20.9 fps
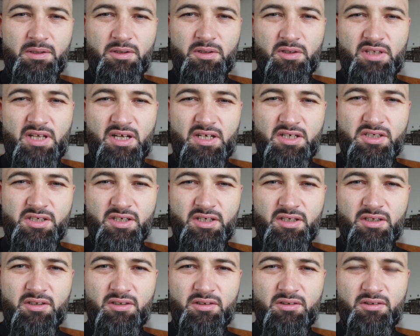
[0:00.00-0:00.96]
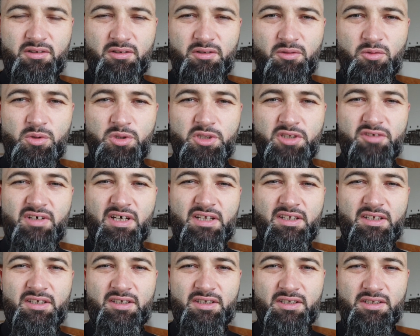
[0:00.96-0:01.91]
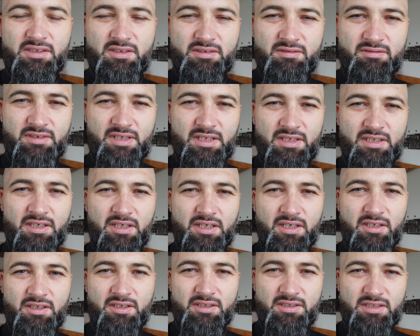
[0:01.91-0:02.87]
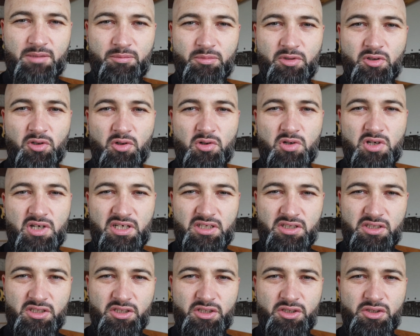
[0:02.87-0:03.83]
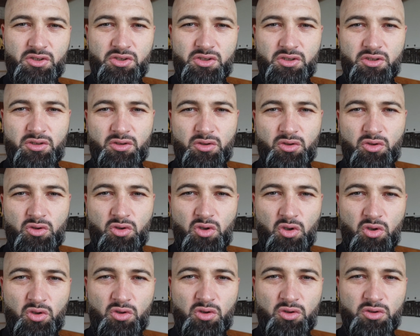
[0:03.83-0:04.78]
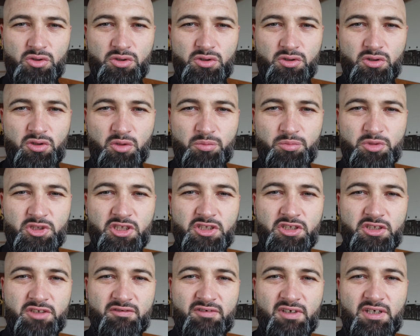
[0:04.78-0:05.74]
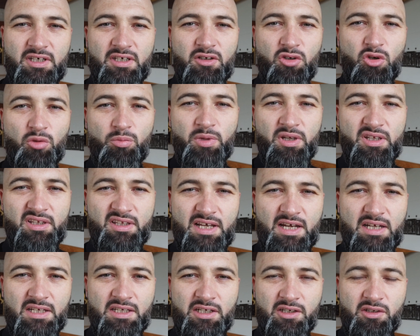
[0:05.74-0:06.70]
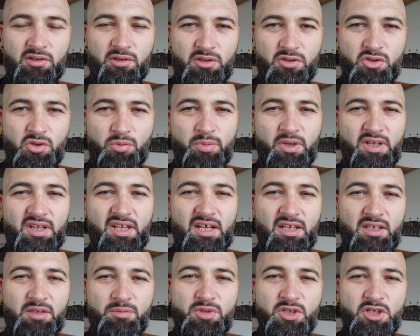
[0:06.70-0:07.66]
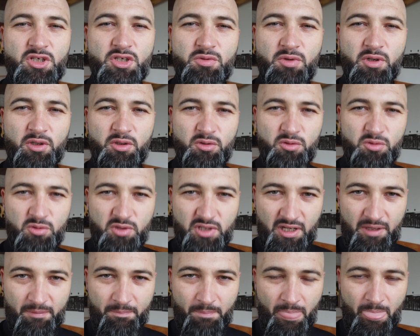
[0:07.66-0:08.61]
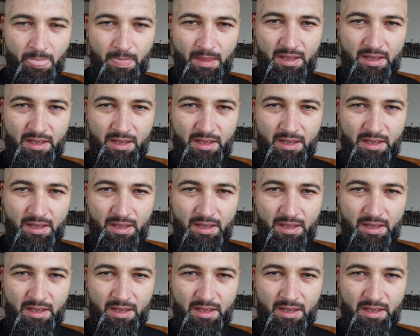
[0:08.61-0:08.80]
to także e, używane jest wtedy, kiedy chcemy określić kogoś, kto przeżywa opętanie, kto jest opętany przez złego ducha.